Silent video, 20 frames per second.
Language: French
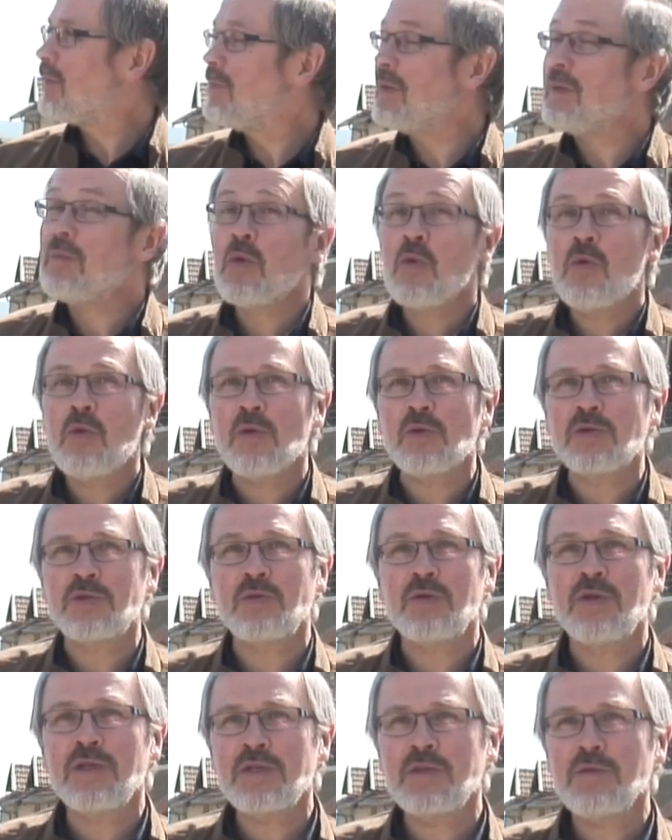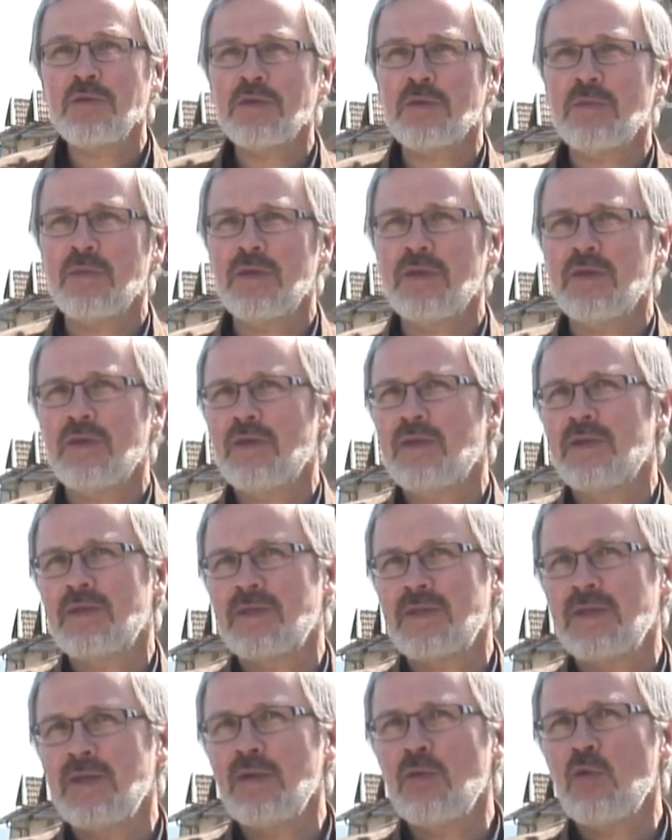Mais bon, j'ai eu la chance, mais
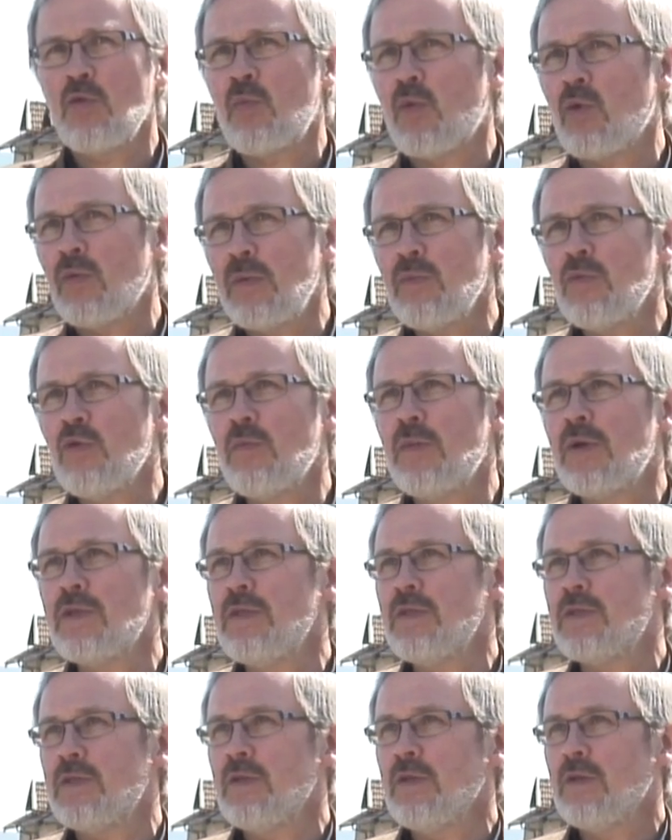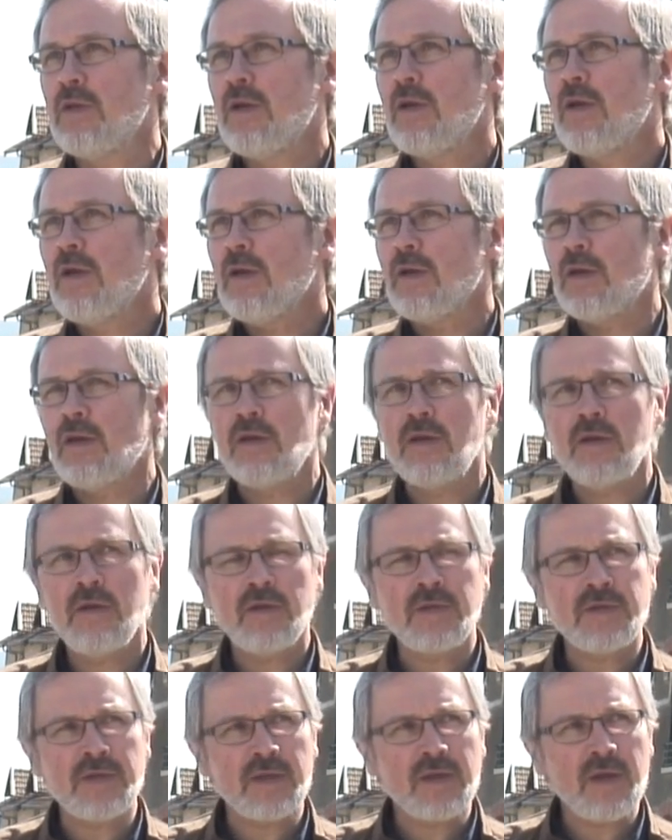c'est le problème de base ici.
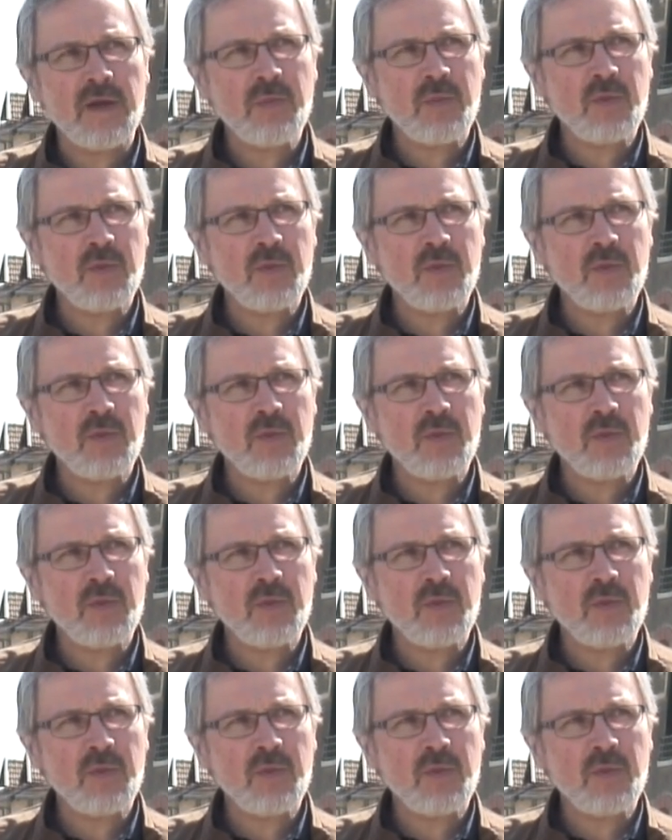Et certains